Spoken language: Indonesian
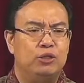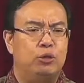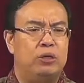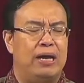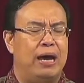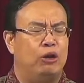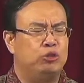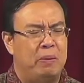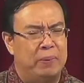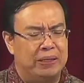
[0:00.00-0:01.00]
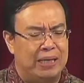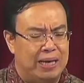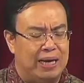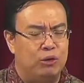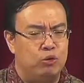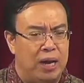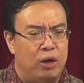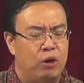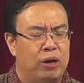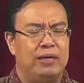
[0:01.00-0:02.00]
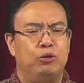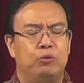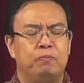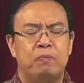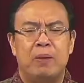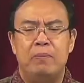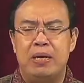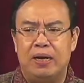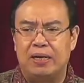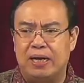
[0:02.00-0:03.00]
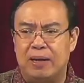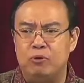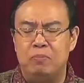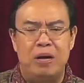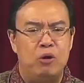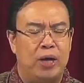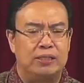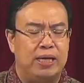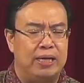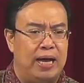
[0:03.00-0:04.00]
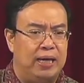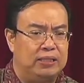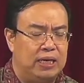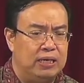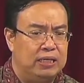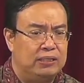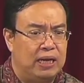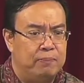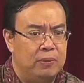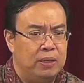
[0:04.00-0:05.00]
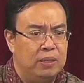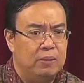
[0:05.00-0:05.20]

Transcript: Saudara harus mempertanyakan ulang orang itu. Benarkah kamu menguasai ajaran Islam?